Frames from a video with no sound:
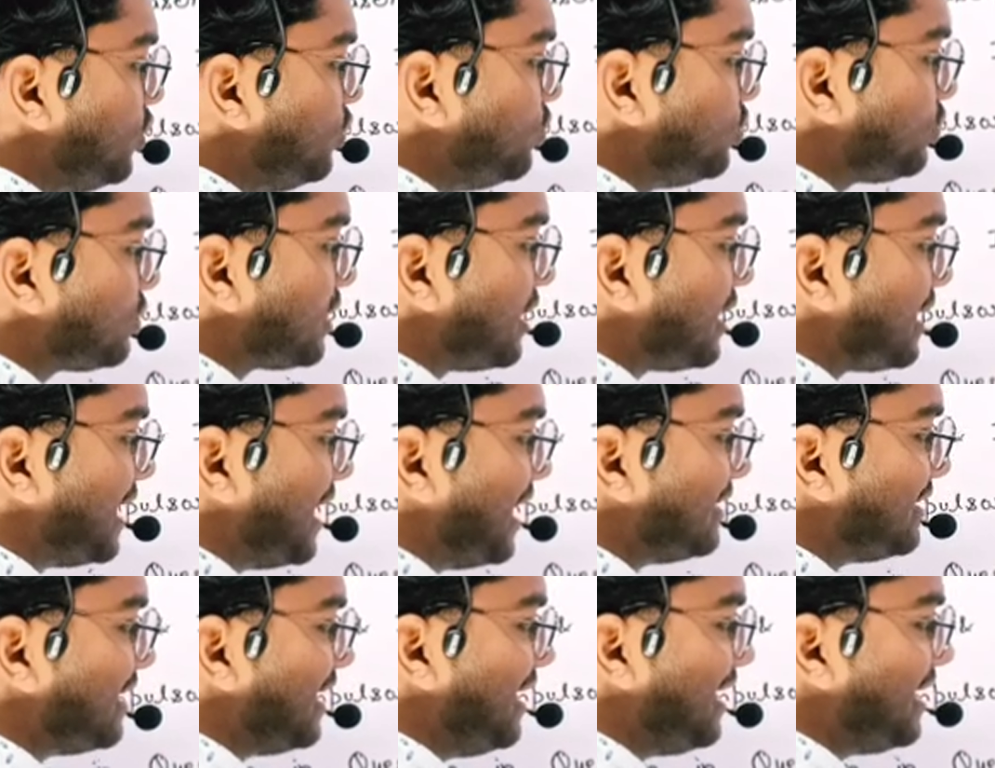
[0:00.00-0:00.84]
यूज़ कर रहे
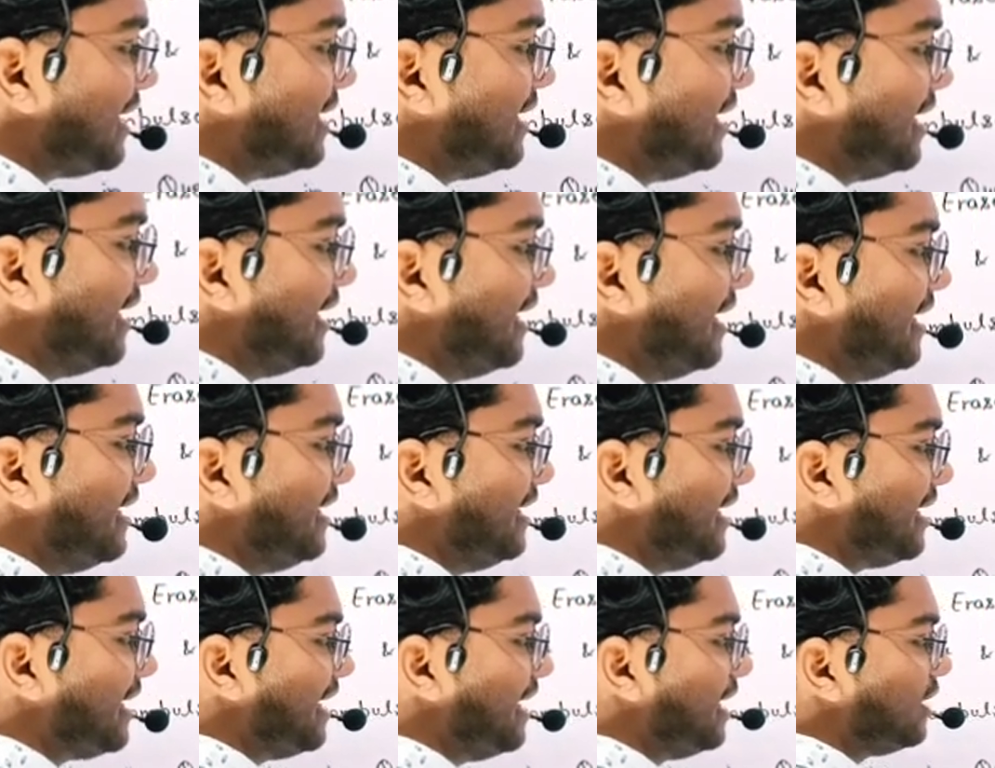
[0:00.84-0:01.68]
हैं ऐसा नहीं करना है
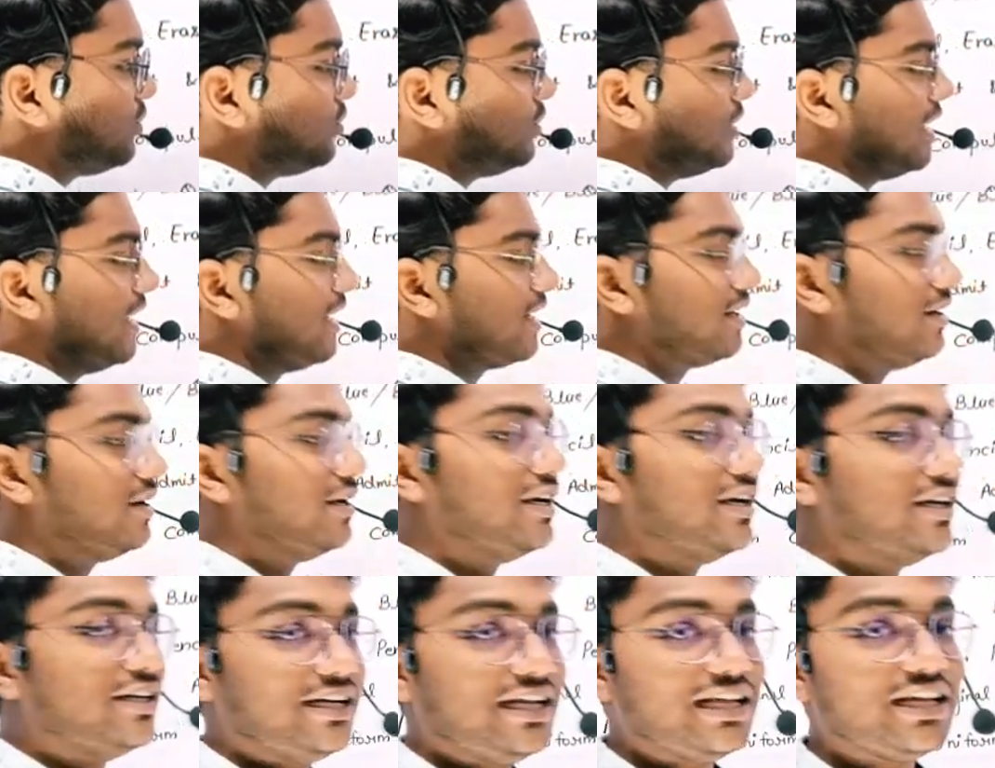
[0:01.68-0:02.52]
ये गलत हो जाएगा
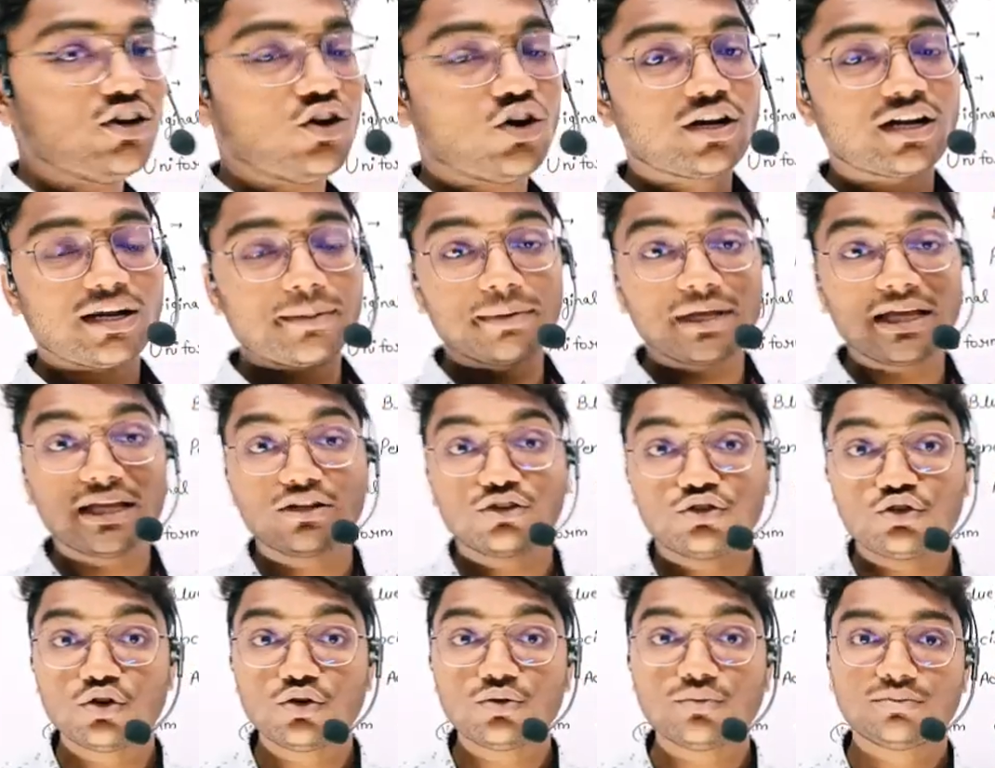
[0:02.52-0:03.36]
ठीक है और आपकी
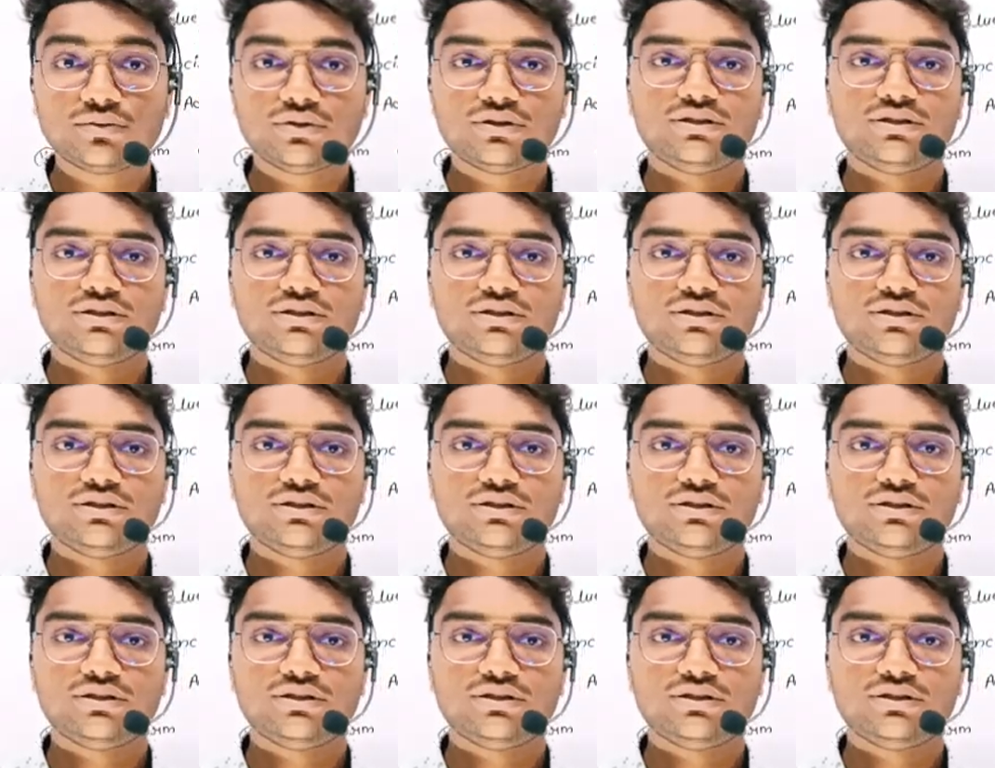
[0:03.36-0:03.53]
जो